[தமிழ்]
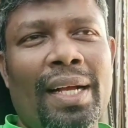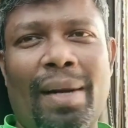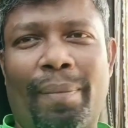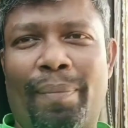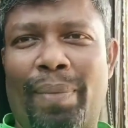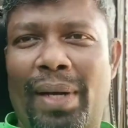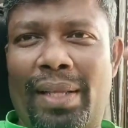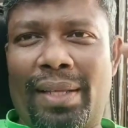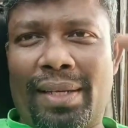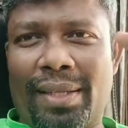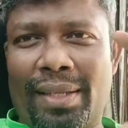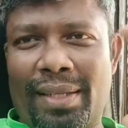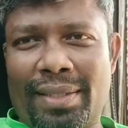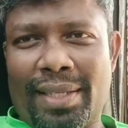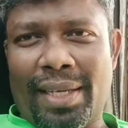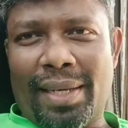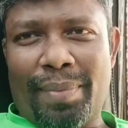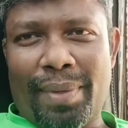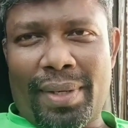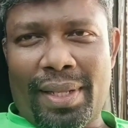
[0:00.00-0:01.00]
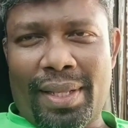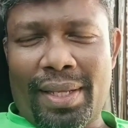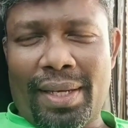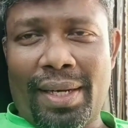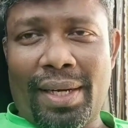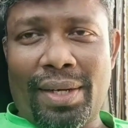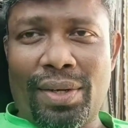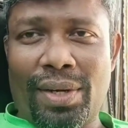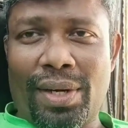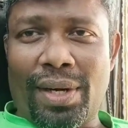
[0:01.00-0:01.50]
கப்பல் அதுக்கு தான் செய்யப்பட்டது
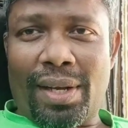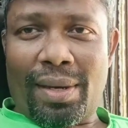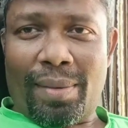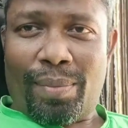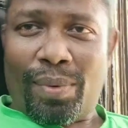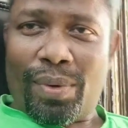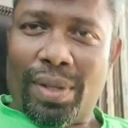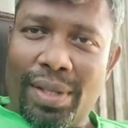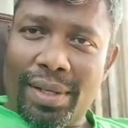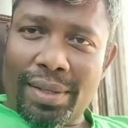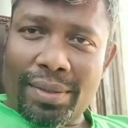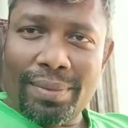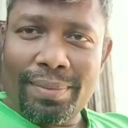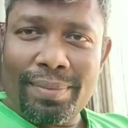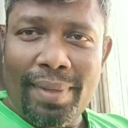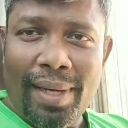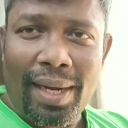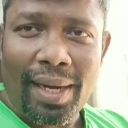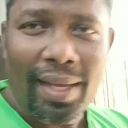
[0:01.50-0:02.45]
நடுக்கடலில் போகிறதுக்கும்